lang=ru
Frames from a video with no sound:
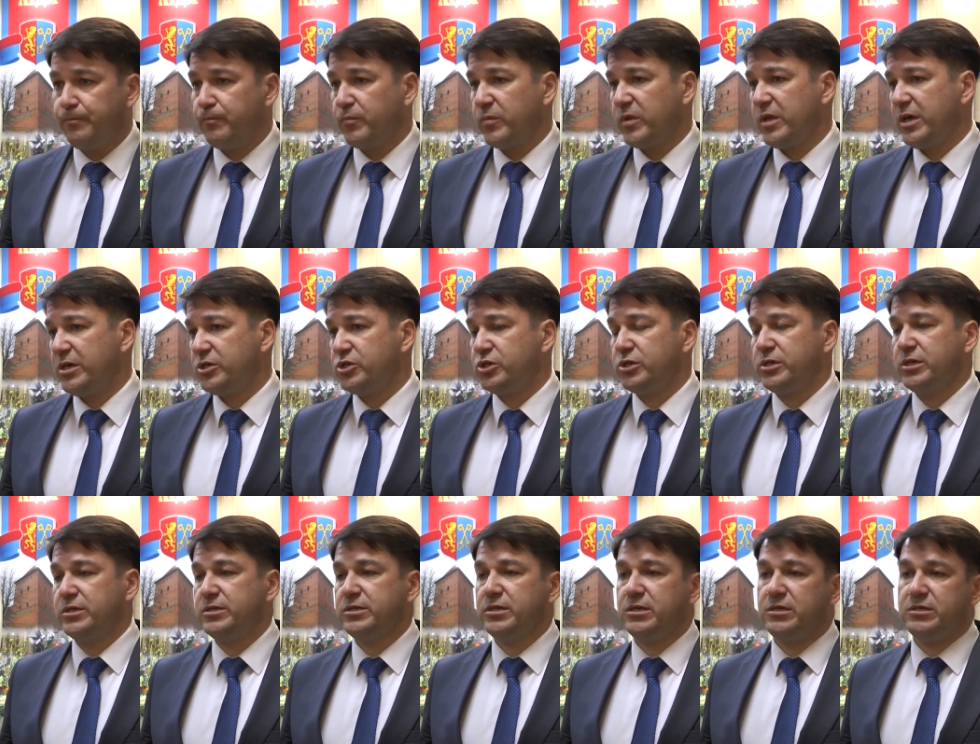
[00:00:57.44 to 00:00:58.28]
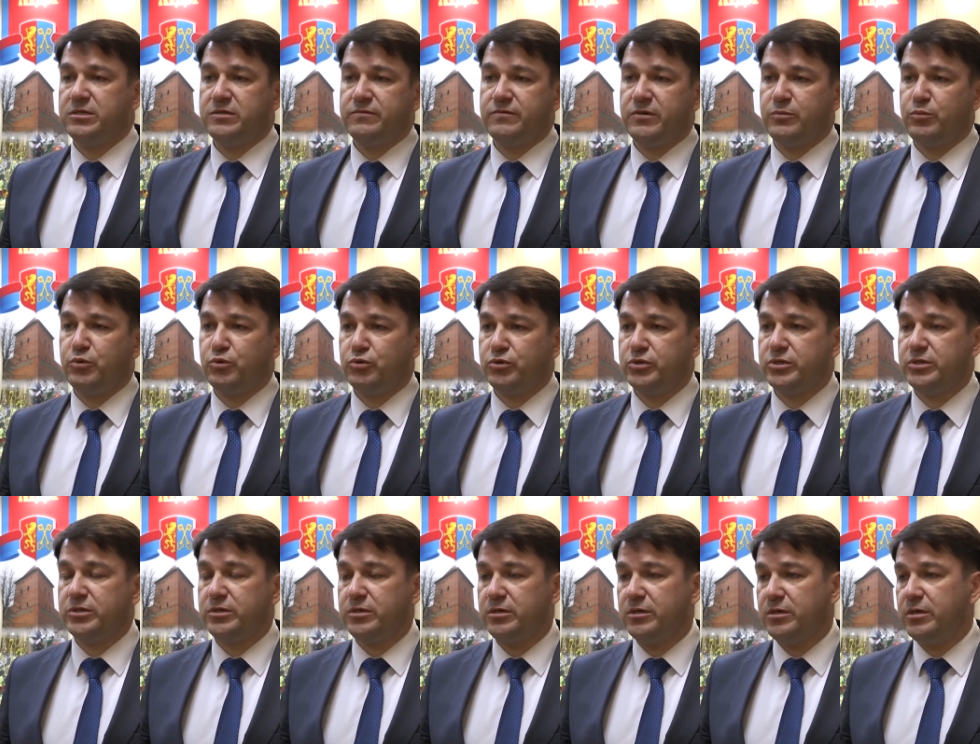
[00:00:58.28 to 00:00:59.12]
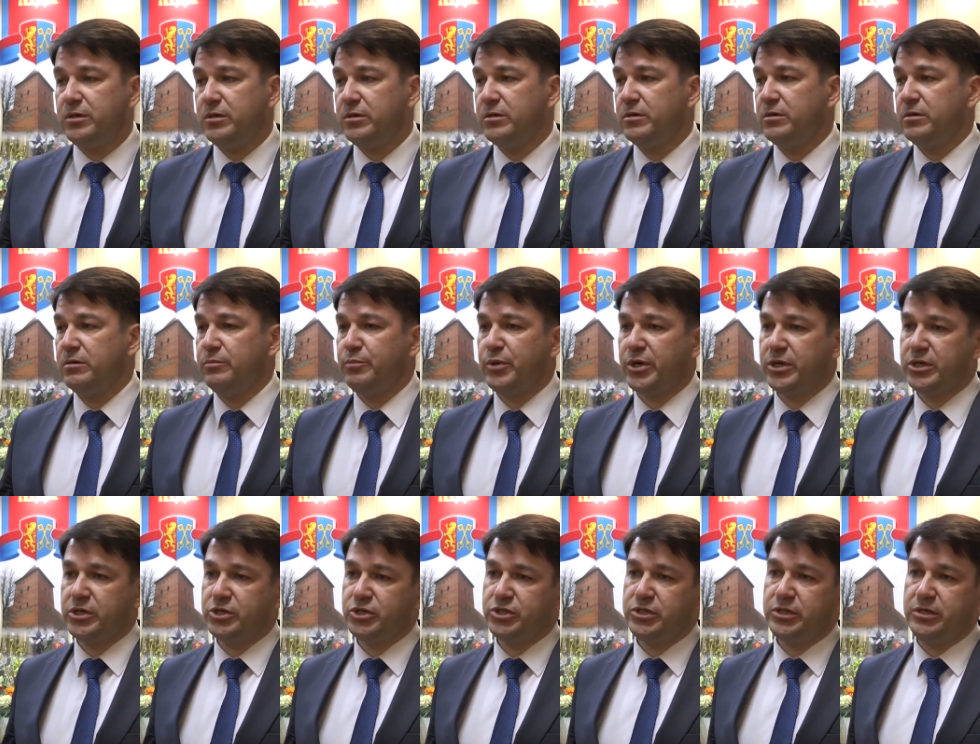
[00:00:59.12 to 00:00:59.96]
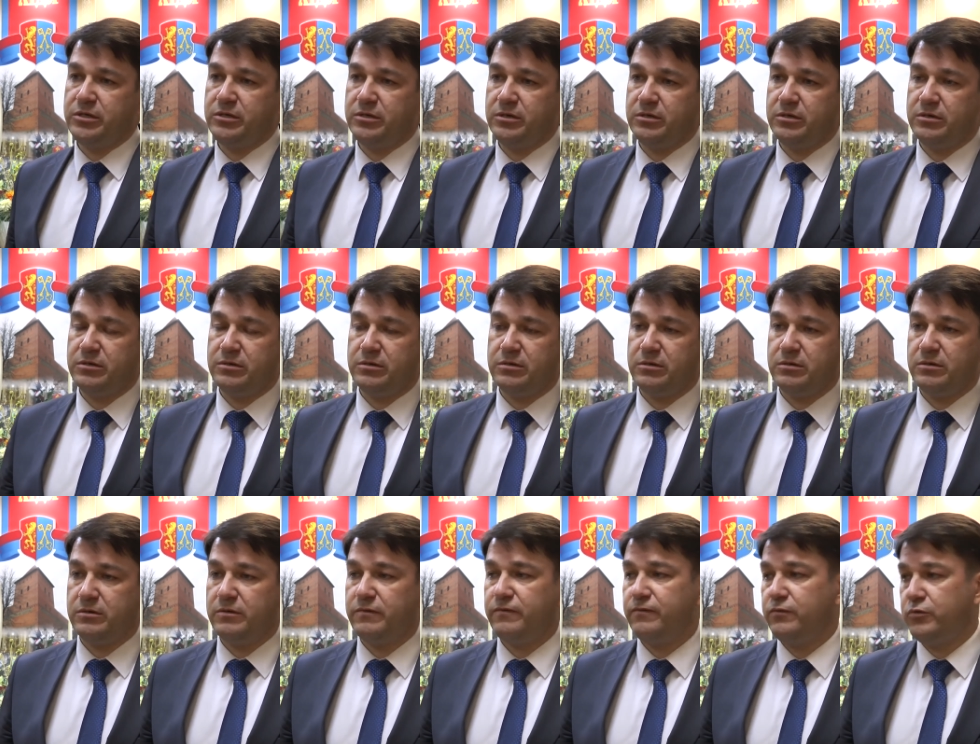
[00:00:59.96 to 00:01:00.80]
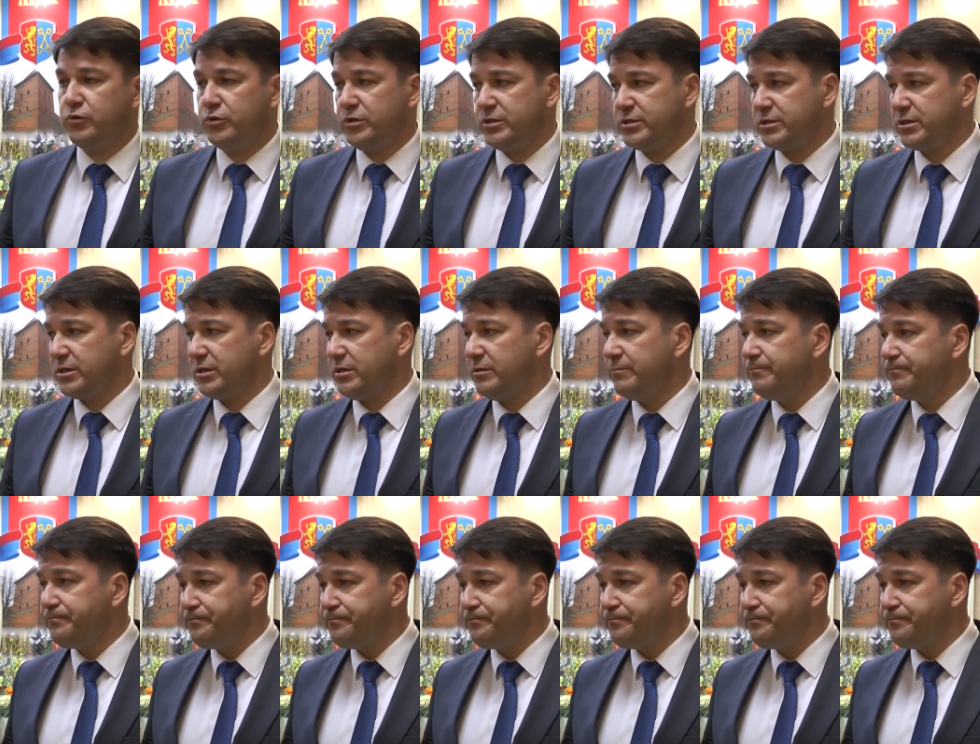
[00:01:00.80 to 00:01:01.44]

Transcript: Также касались вопросы и прохождения э, воинской